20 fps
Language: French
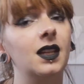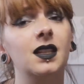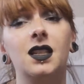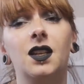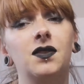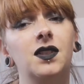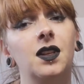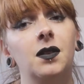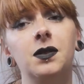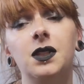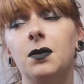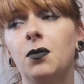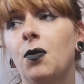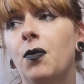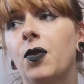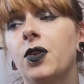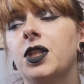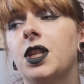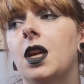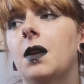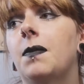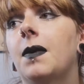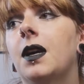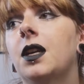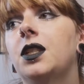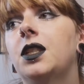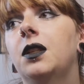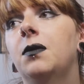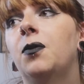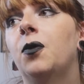Ça faisait un petit moment que j'avais pas
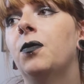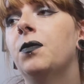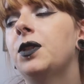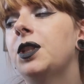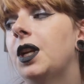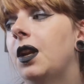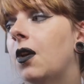acheté de bombe chez